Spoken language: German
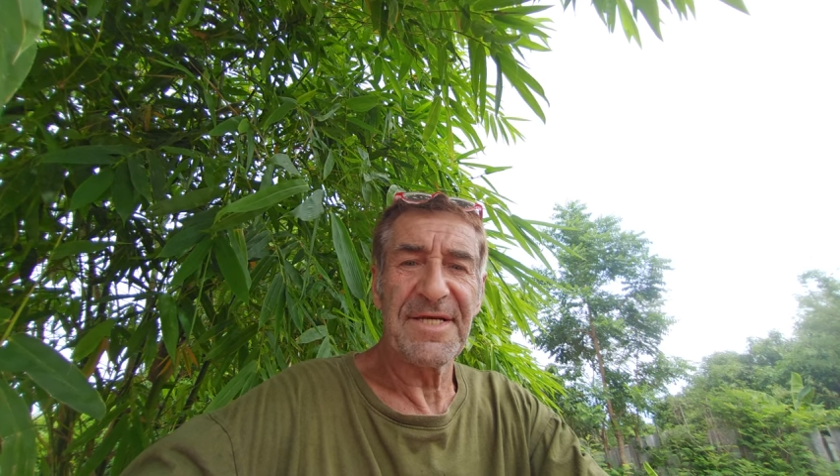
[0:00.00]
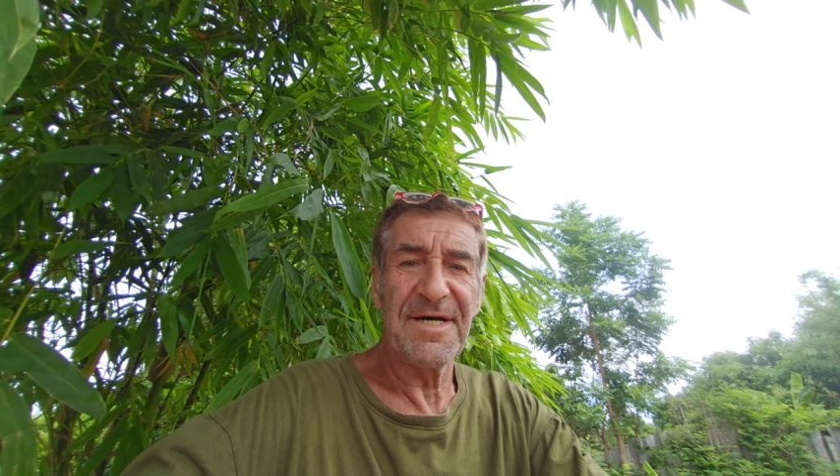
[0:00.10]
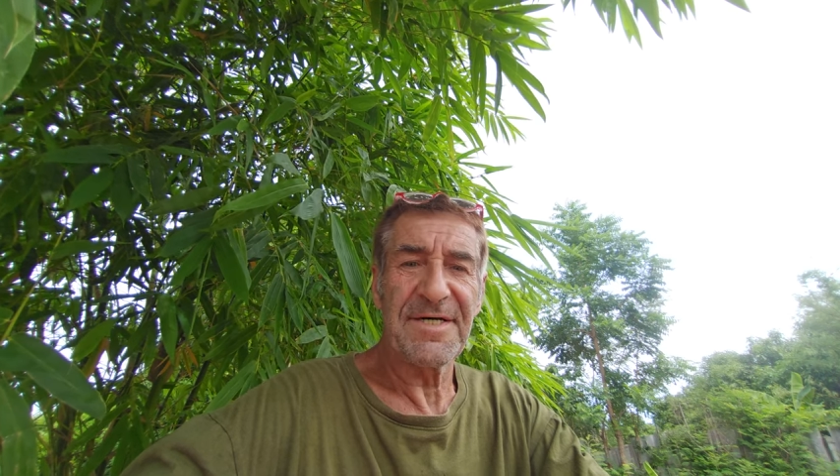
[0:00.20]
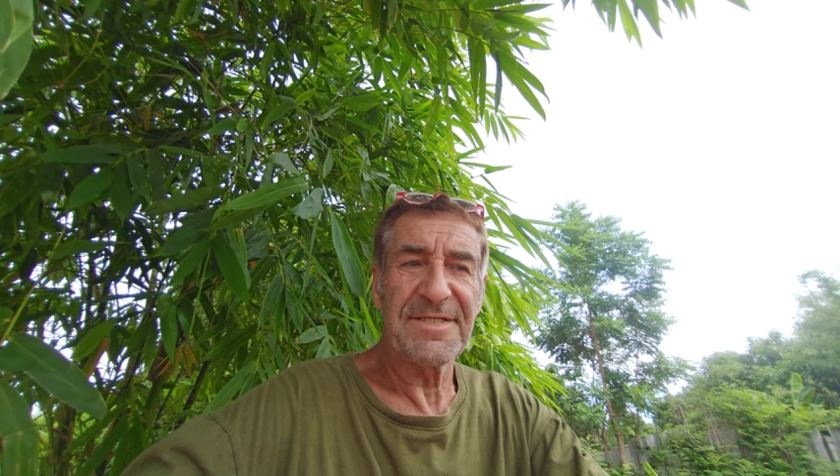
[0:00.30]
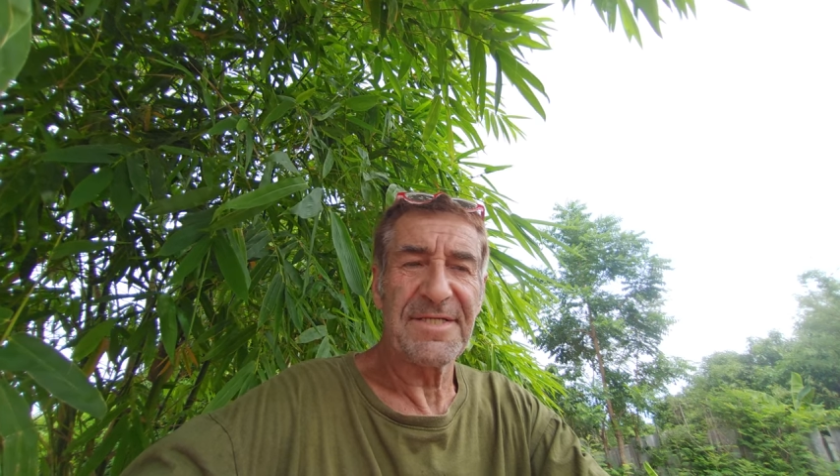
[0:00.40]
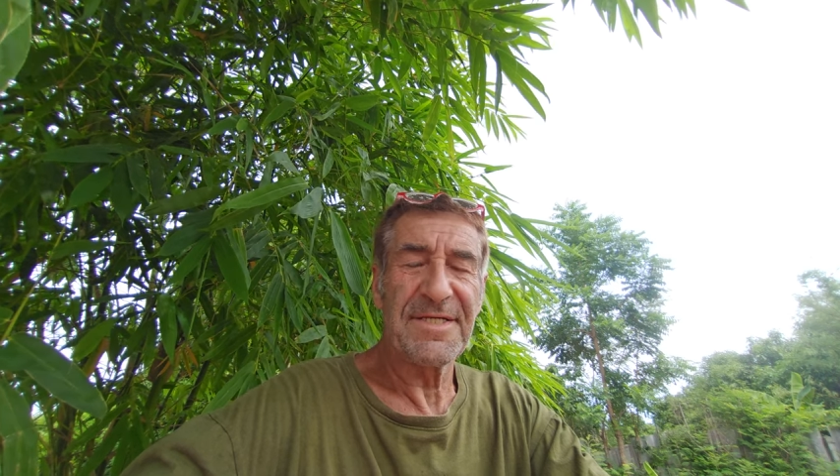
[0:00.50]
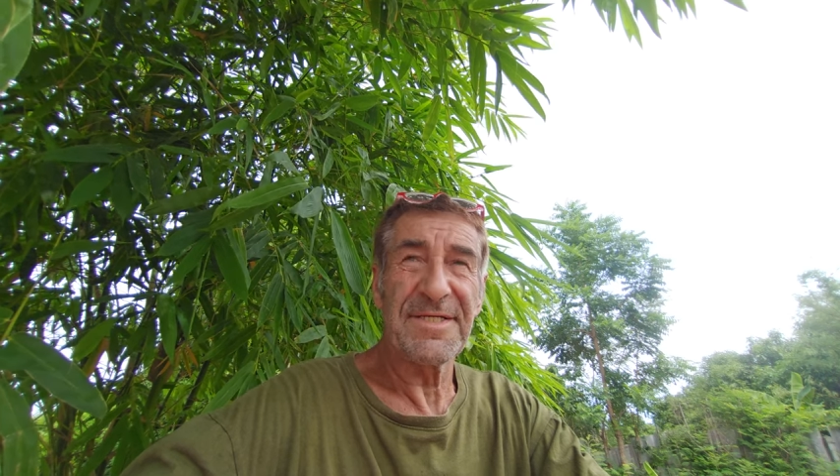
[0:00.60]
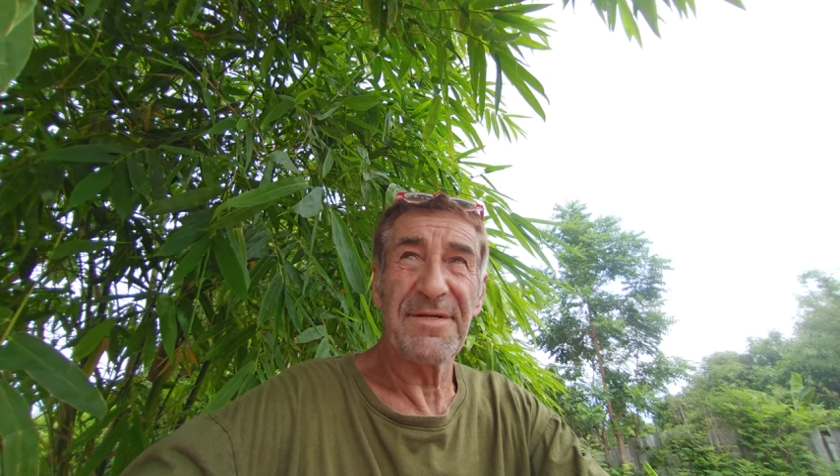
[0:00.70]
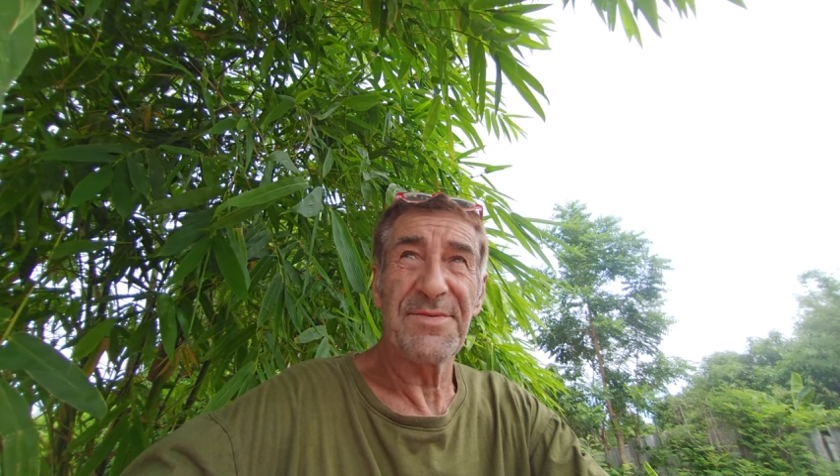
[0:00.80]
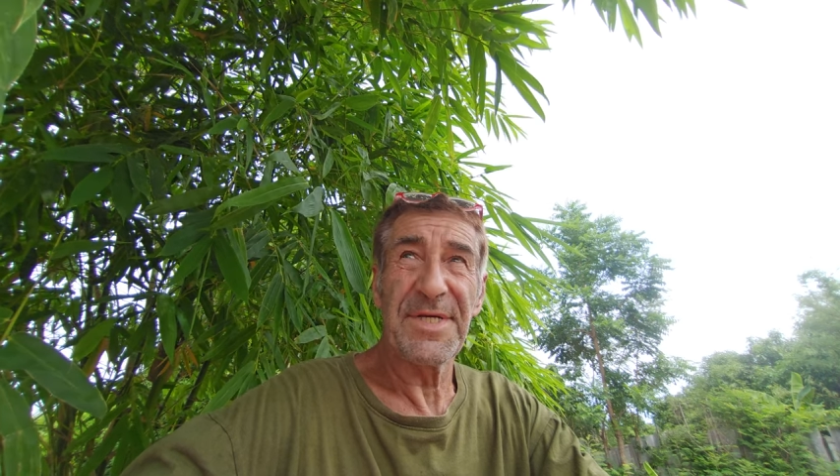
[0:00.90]
Jahres
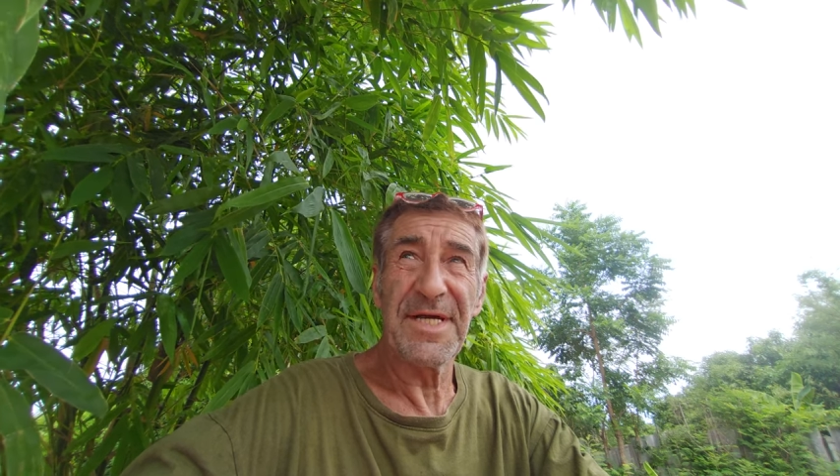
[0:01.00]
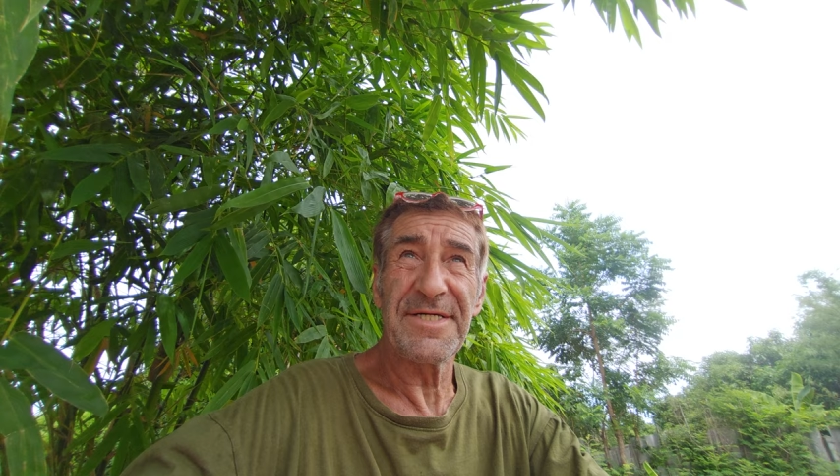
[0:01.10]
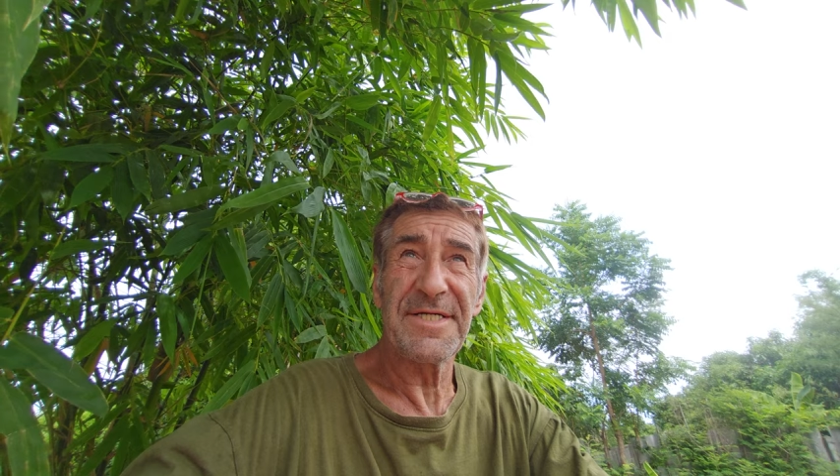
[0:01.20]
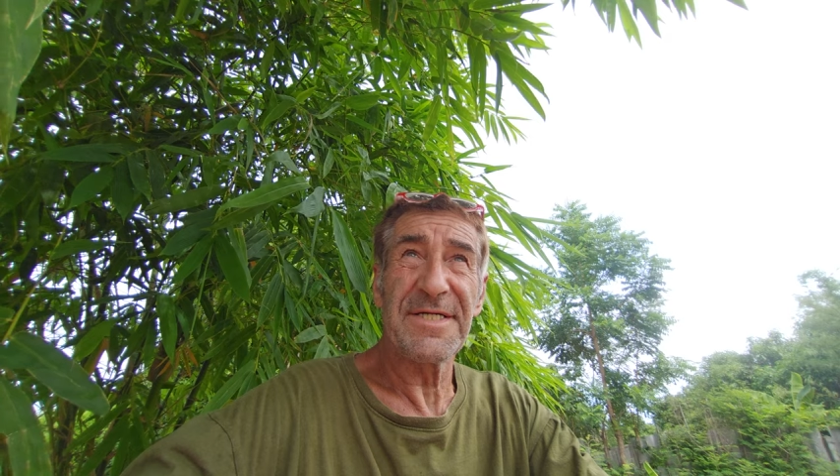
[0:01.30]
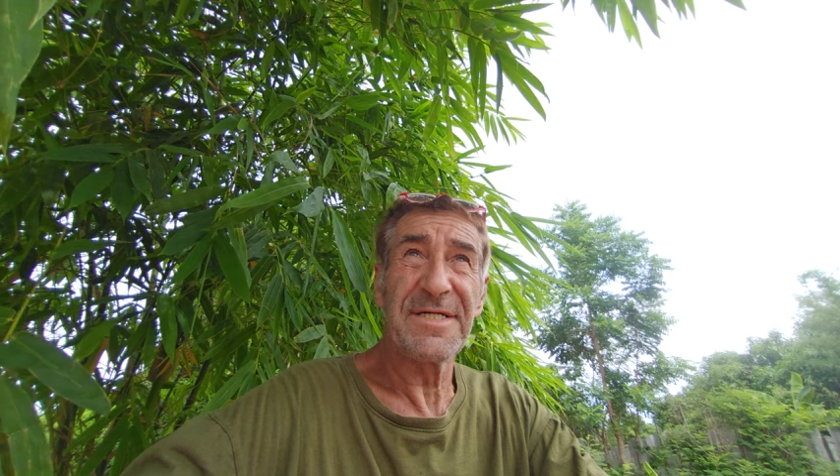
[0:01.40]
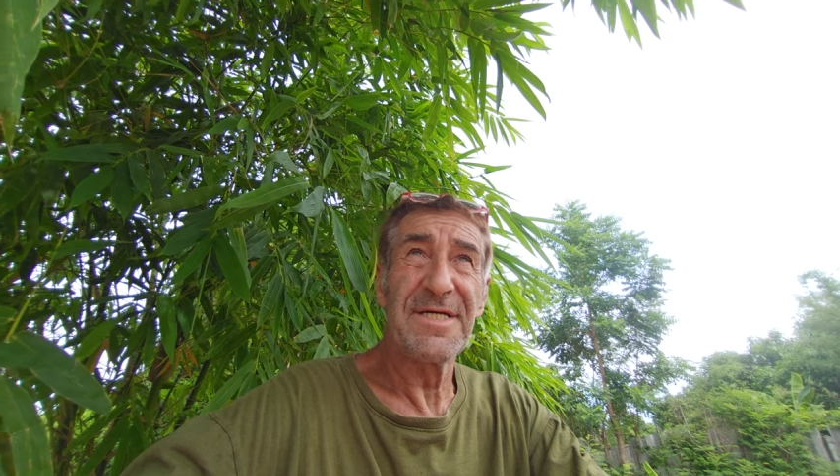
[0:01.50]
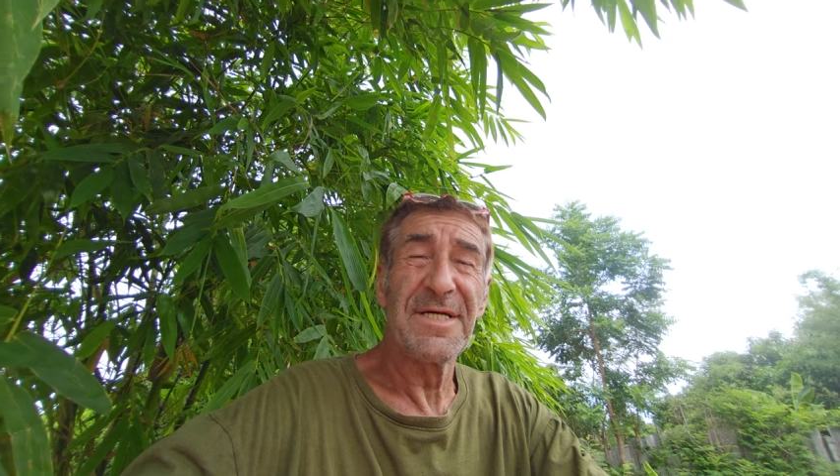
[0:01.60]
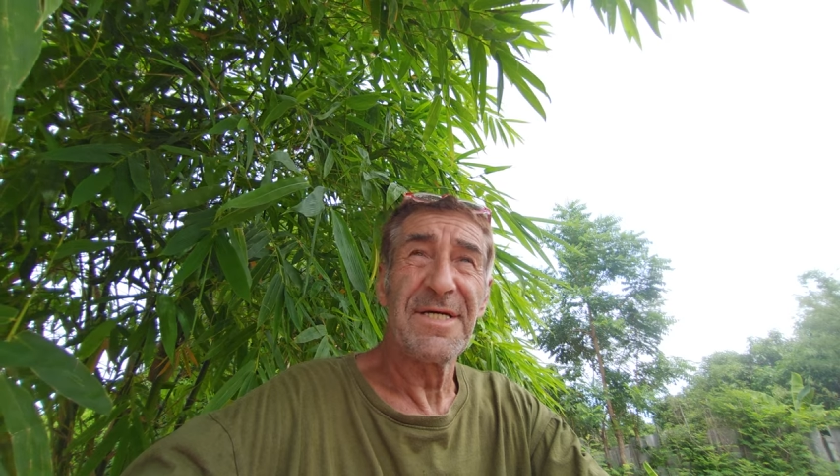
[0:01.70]
ist dann fertig.